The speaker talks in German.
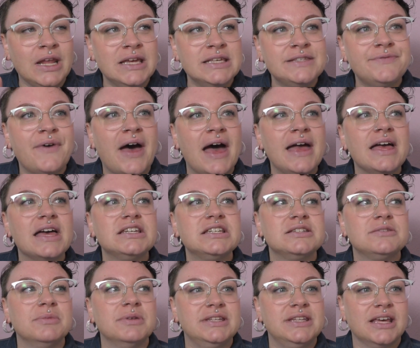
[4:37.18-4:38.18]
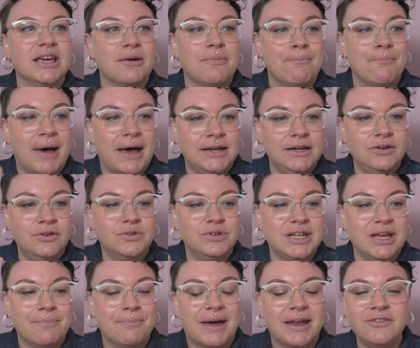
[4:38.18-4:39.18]
ist verheiratet mit ihrem Mann
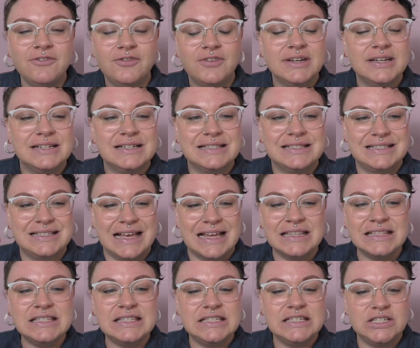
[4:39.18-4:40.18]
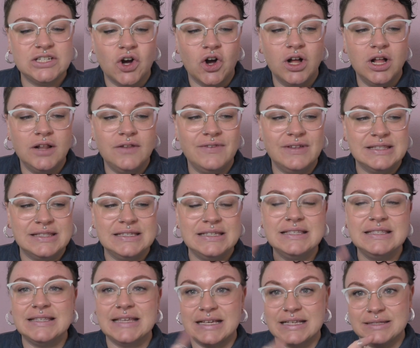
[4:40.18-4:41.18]
und ihr Mann findet es ganz toll, wenn
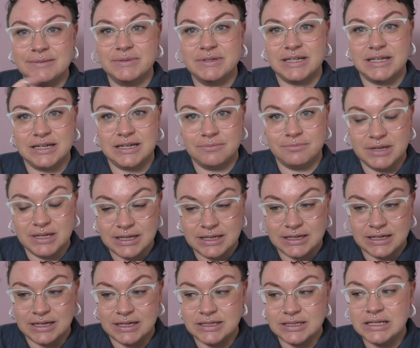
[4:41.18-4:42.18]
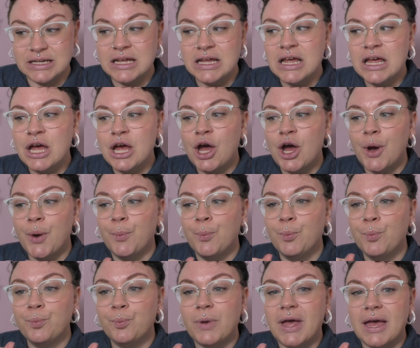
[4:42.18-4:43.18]
sie Sex mit anderen Männern hat.
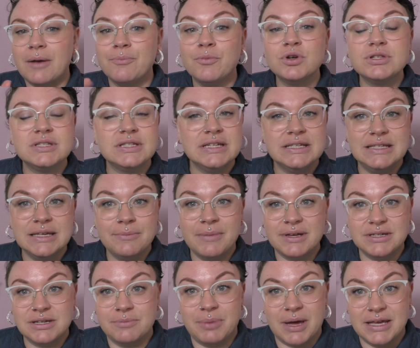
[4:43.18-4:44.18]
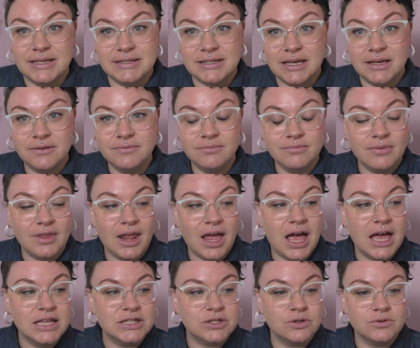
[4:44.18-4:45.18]
Er muss nicht immer dabei sein.
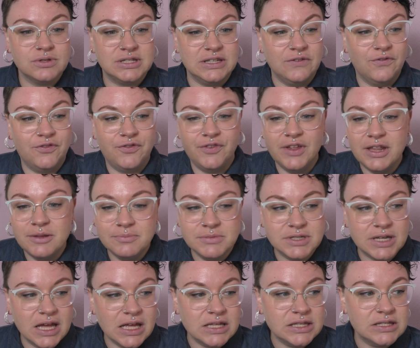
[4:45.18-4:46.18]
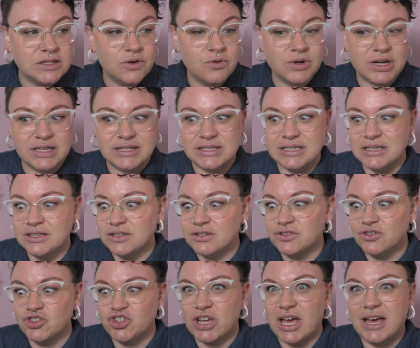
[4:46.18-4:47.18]
Also sie filmt das oder sie
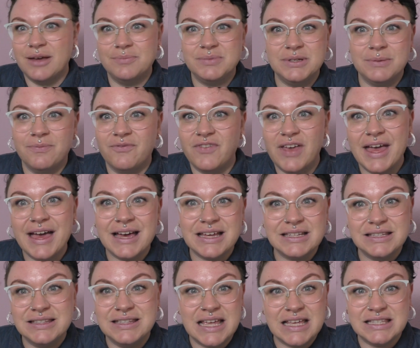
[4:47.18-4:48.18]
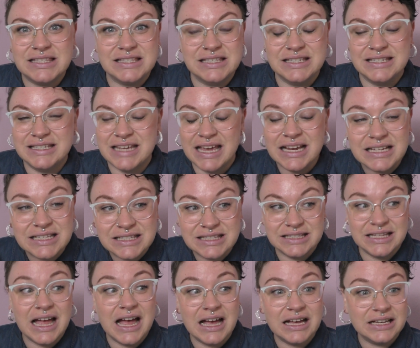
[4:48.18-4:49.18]
schreibt ihm währenddessen
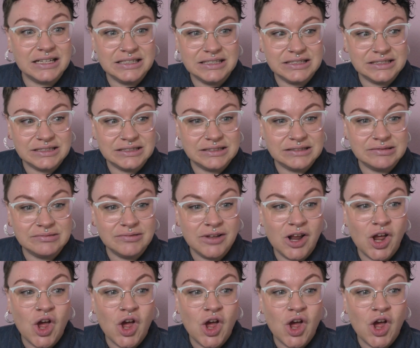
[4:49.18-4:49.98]
Textnachrichten.